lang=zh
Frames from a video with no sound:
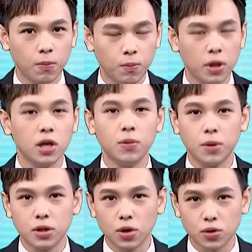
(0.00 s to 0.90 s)
本一
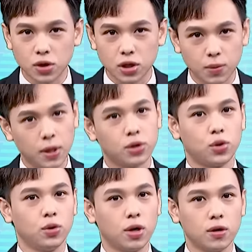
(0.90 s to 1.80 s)
比只有十倍
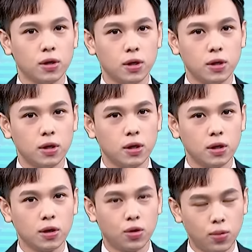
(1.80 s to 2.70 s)
出头的
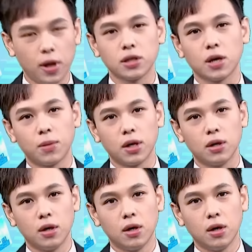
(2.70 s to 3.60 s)
股票上面，
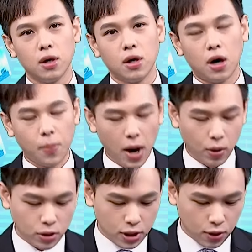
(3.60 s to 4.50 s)
哦，把
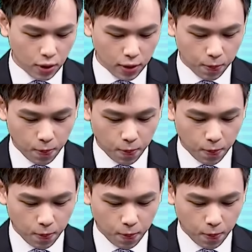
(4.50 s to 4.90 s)
握机会。